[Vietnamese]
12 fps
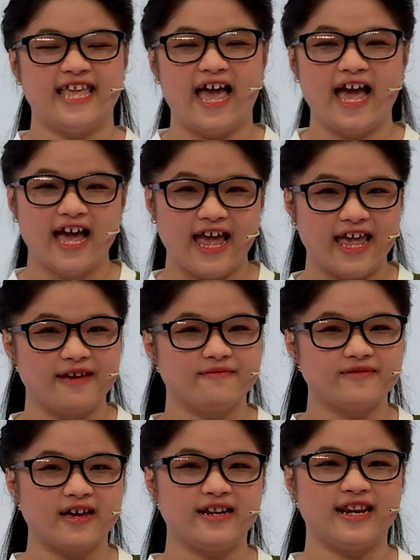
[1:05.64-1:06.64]
Dạ,
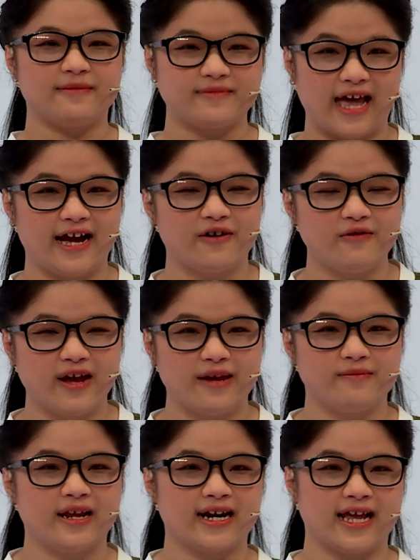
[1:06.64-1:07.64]
em tên Lâm Thảo,
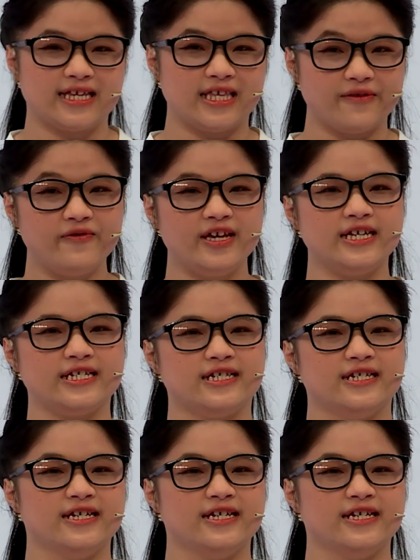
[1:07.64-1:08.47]
em đang là diễn viên.